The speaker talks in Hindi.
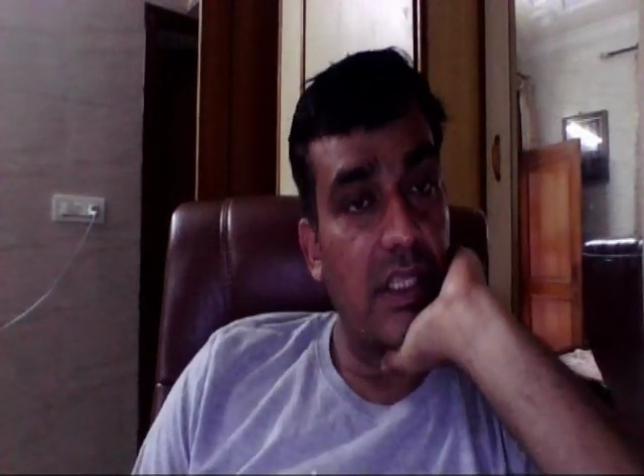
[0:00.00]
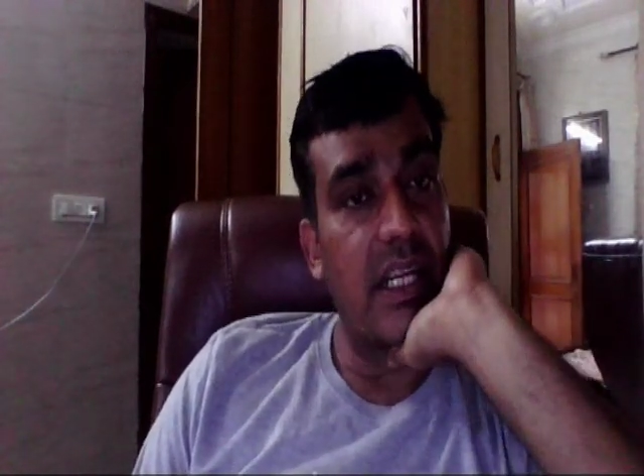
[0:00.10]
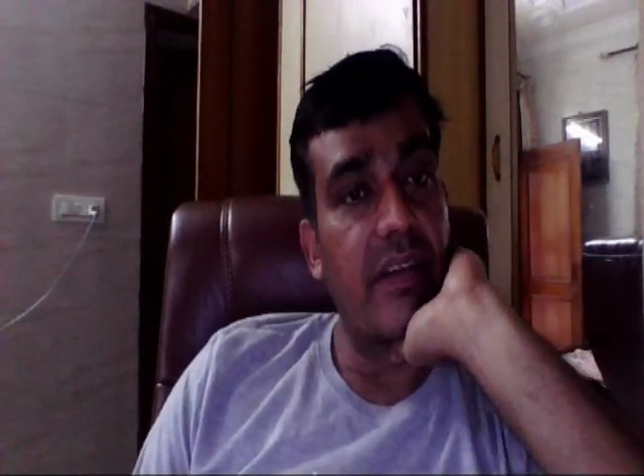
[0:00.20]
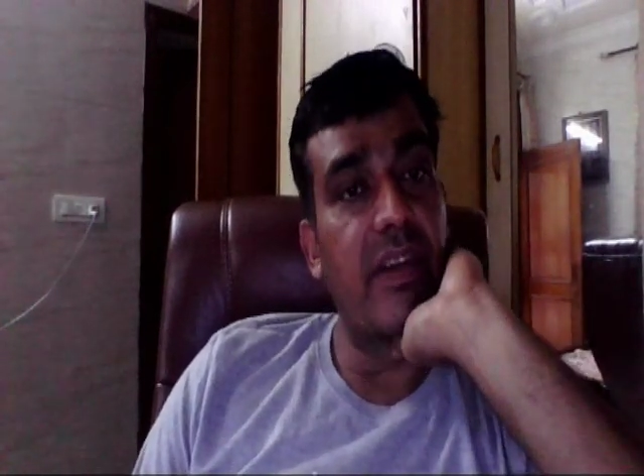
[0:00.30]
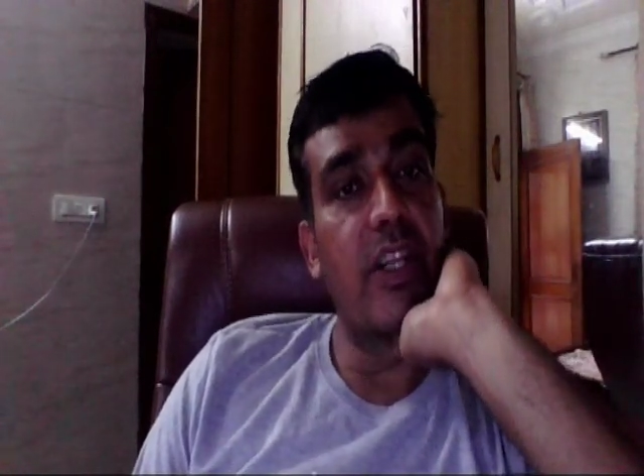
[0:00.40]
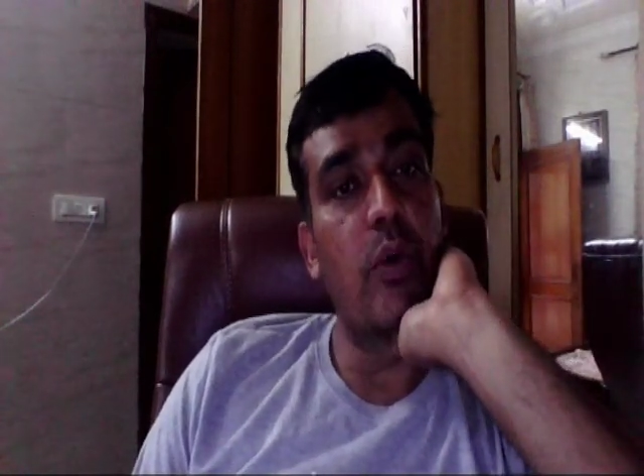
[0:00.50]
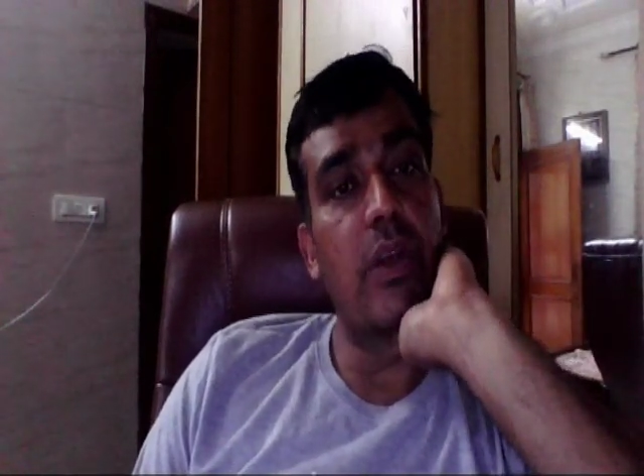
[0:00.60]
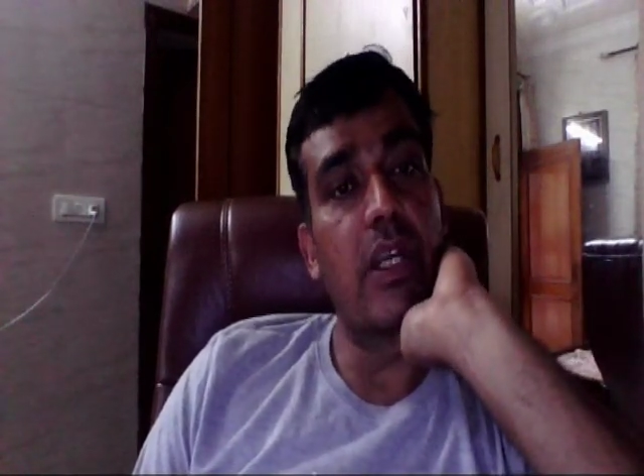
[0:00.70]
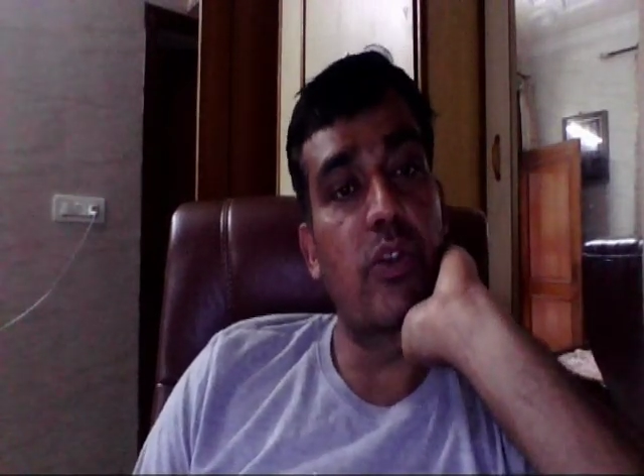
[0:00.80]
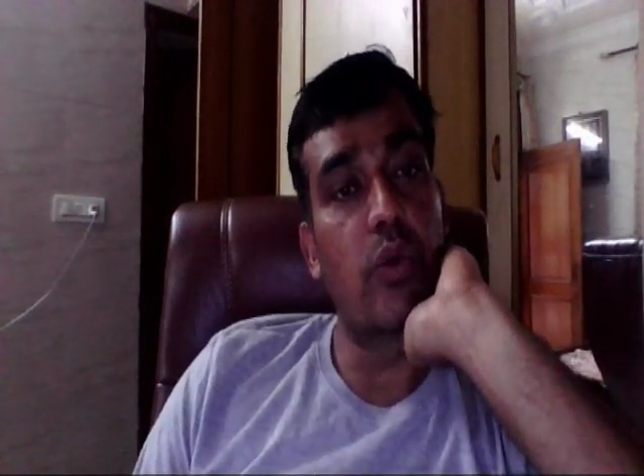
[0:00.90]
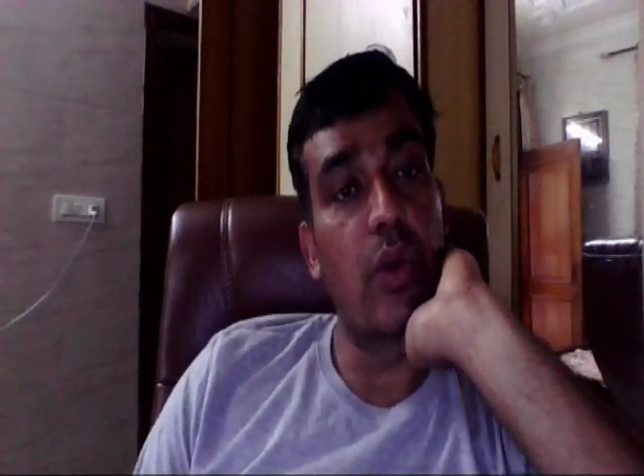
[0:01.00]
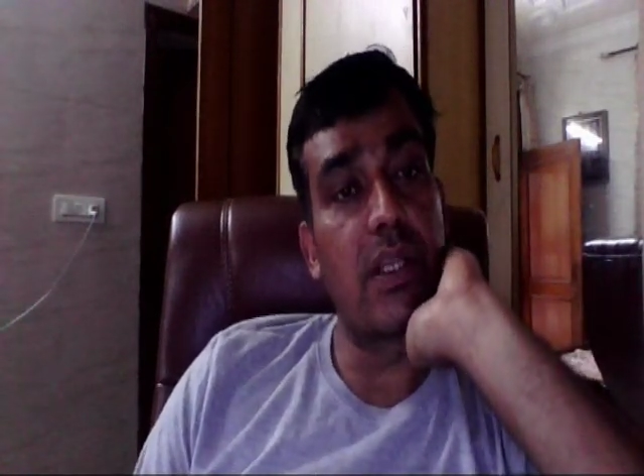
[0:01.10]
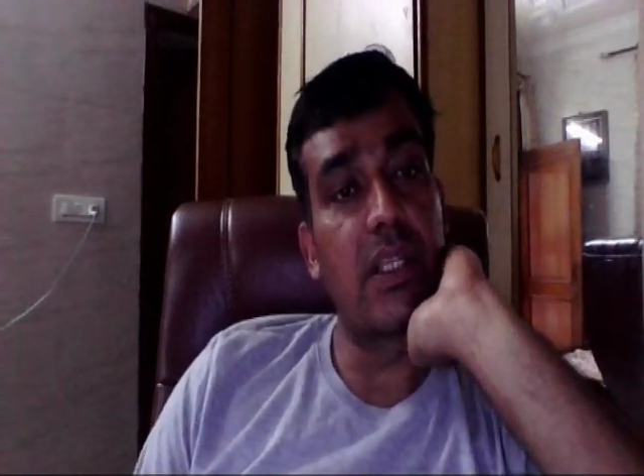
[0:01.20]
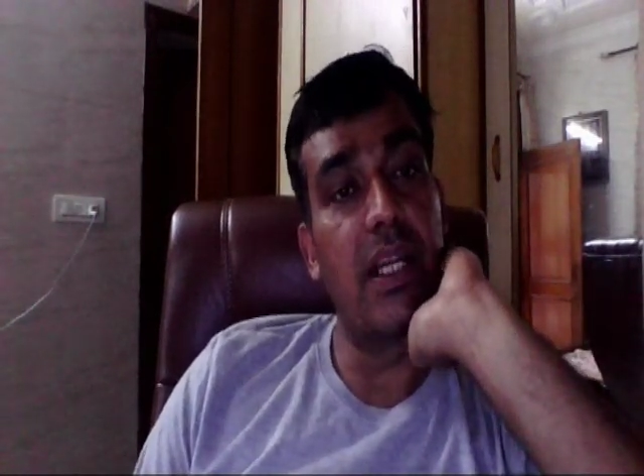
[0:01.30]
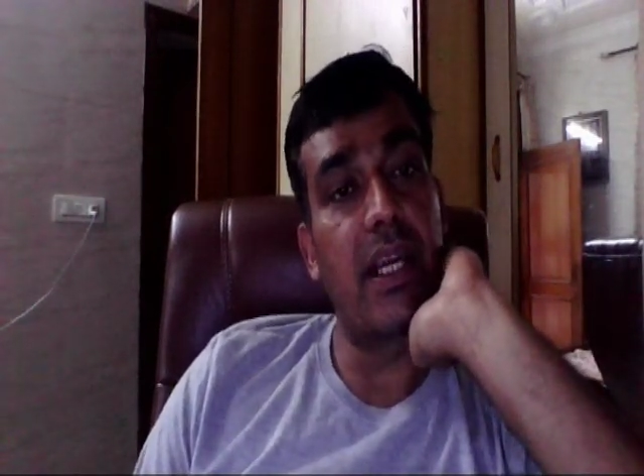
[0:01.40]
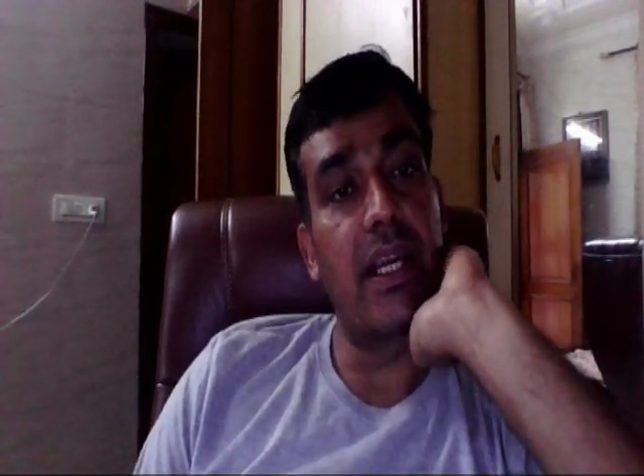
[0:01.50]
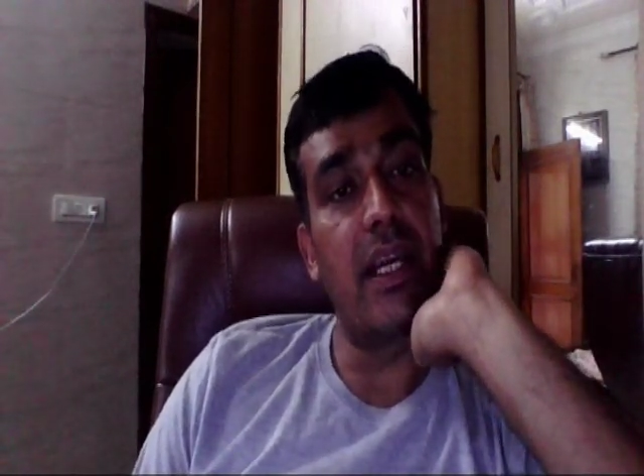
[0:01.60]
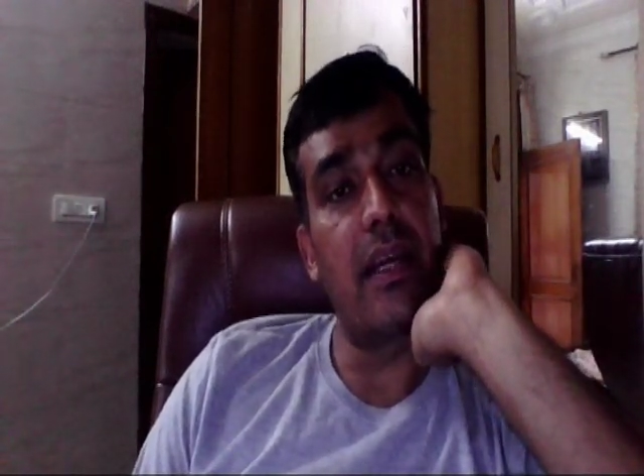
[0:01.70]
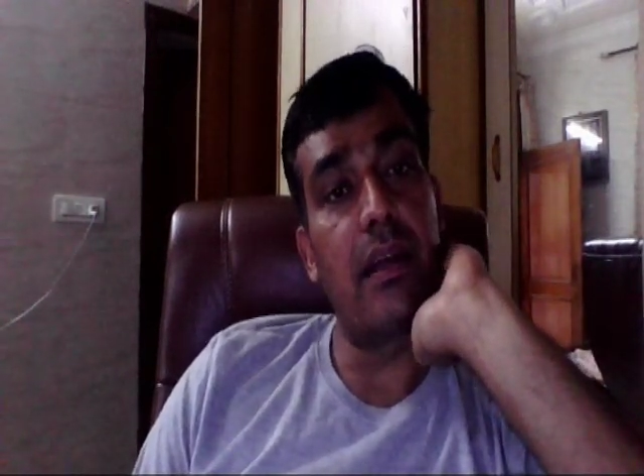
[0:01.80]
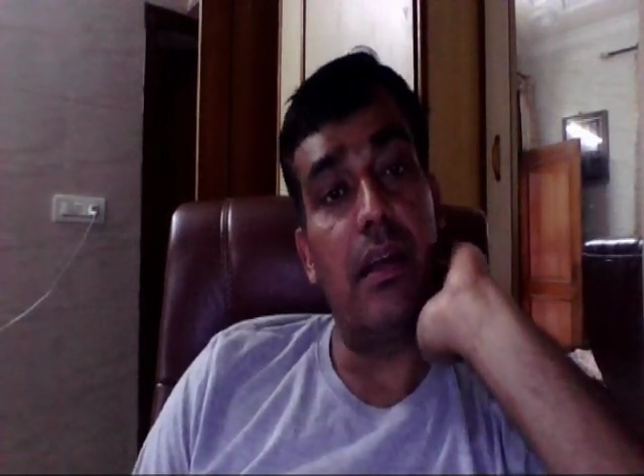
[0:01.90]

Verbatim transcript: जनवरी 2016 से लेके